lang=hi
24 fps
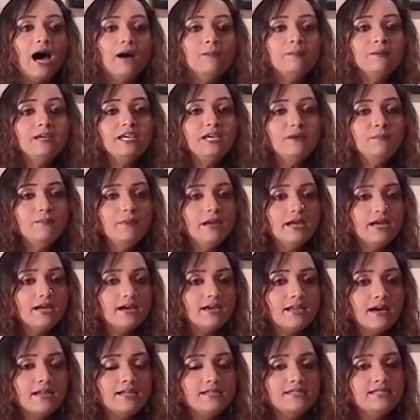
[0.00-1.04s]
आपकी
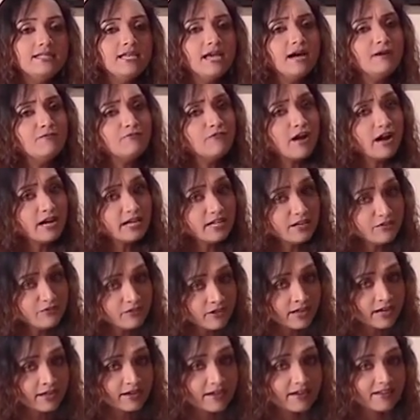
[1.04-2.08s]
बेकरारी से हम वाकिफ़
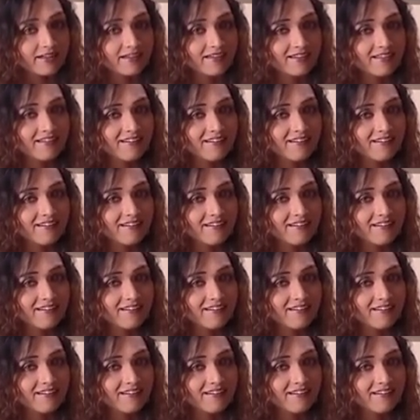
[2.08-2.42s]
हैं